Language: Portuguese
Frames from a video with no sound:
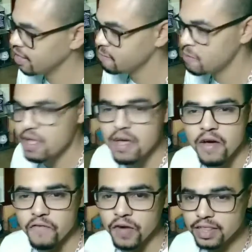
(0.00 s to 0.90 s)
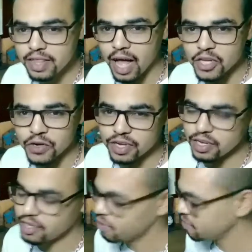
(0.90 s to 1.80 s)
tá fantástico,
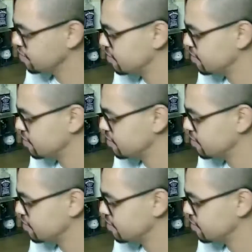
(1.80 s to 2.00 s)
gente. Então,